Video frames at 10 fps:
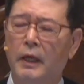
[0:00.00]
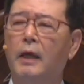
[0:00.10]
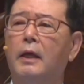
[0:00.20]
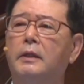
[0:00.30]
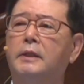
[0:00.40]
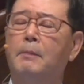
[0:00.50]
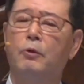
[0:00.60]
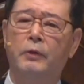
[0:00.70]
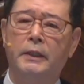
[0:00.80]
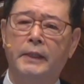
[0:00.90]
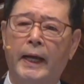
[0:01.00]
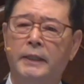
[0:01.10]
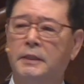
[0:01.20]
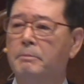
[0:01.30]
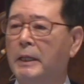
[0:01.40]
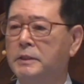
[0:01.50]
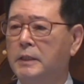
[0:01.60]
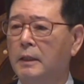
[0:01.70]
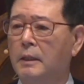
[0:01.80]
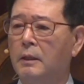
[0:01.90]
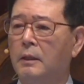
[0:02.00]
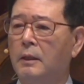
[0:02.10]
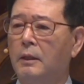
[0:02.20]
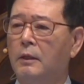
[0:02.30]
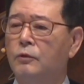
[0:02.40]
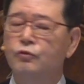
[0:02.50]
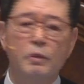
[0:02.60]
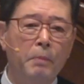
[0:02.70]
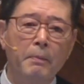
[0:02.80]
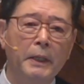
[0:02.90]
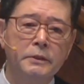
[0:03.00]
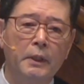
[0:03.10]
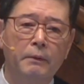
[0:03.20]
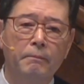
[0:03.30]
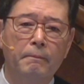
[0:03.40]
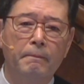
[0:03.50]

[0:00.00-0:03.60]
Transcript: 에, 따 모르겠다. 한 잔 마시자. 술 퍼마시네.